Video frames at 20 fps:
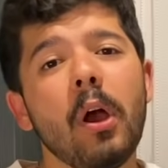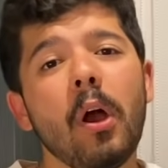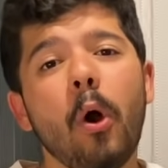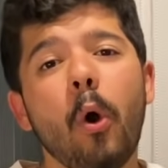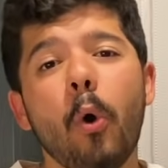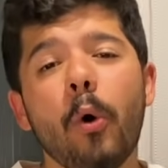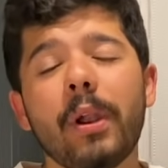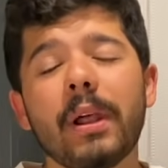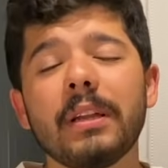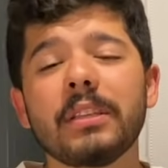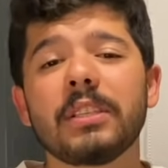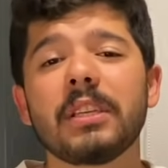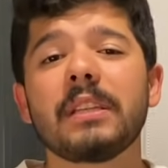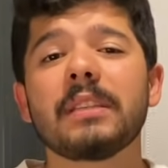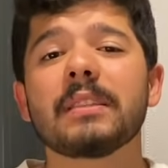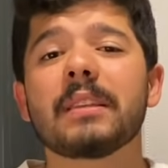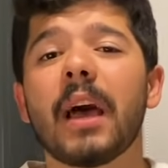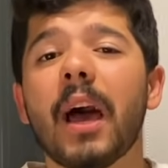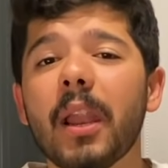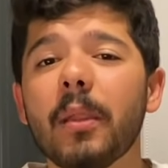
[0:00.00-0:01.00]

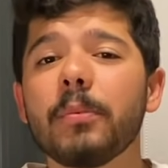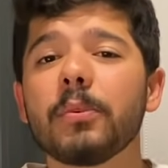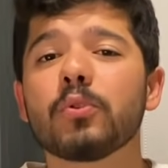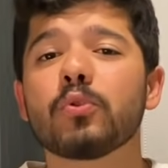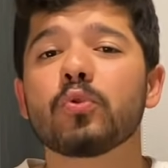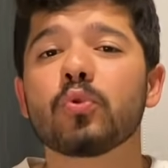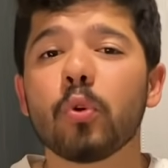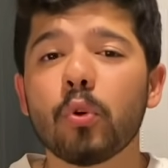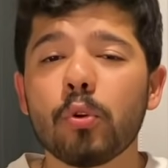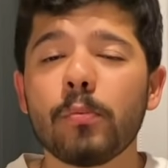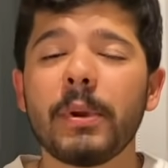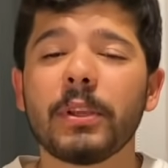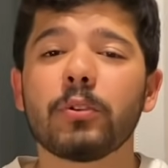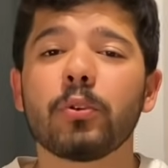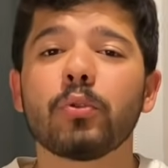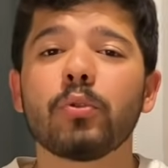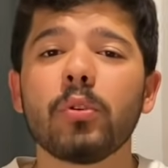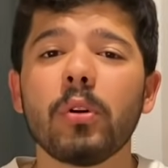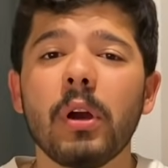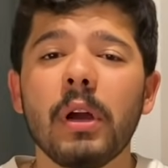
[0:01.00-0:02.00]
öğreneceğiniz her bir soru
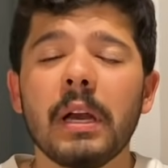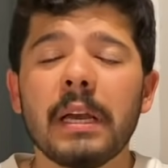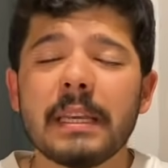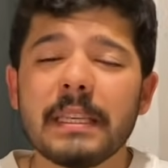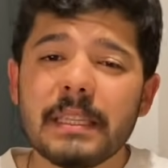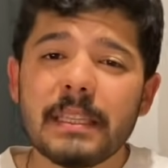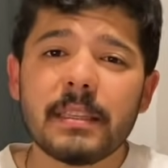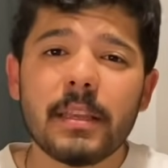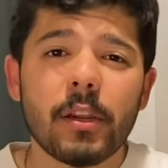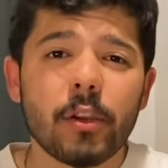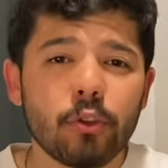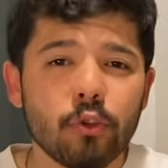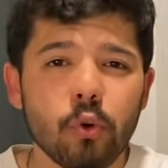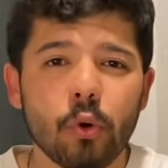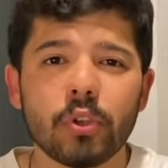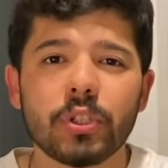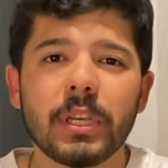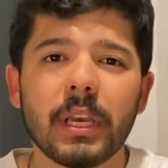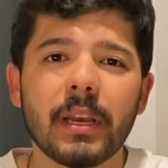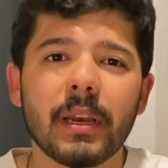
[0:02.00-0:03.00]
metodu sizlere
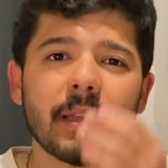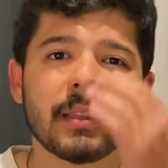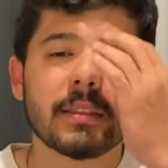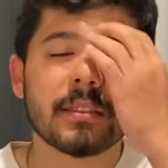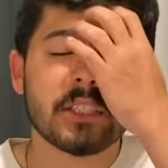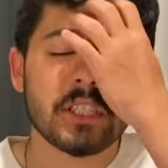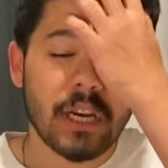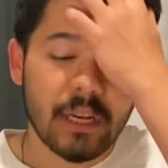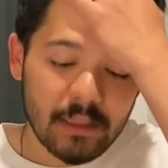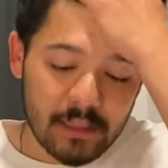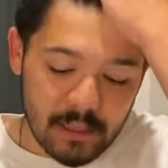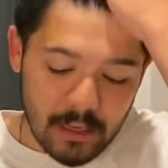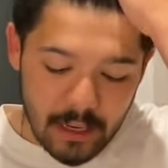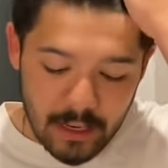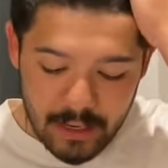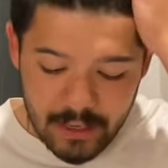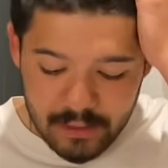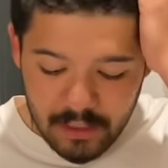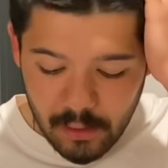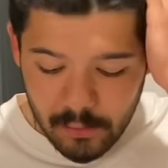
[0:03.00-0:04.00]
çok şey katacaktır
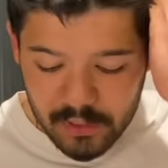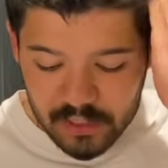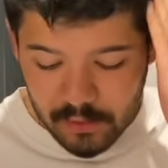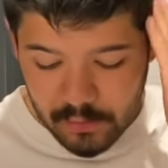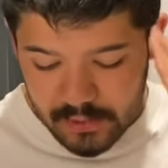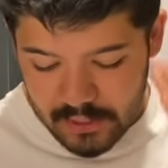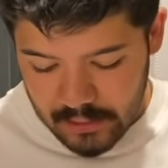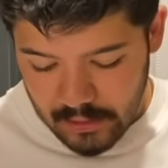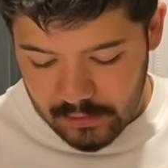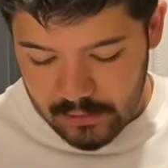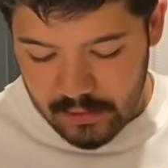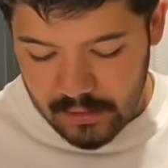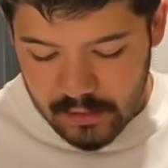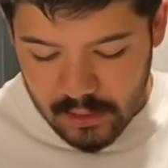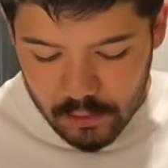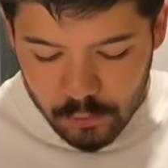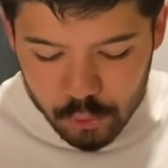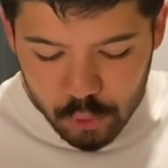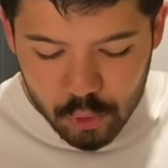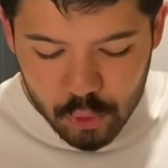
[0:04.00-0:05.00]
AYT matematik adına
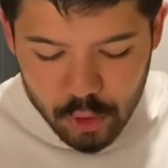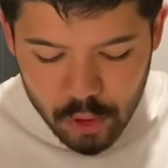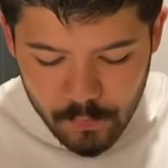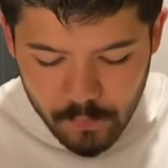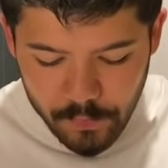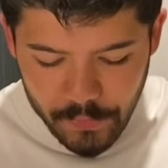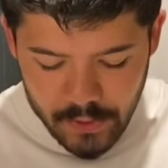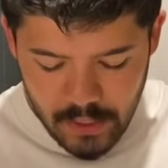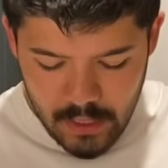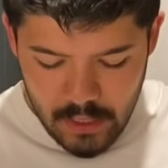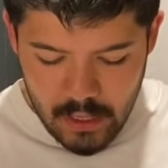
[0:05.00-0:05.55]
diye düşünüyorum.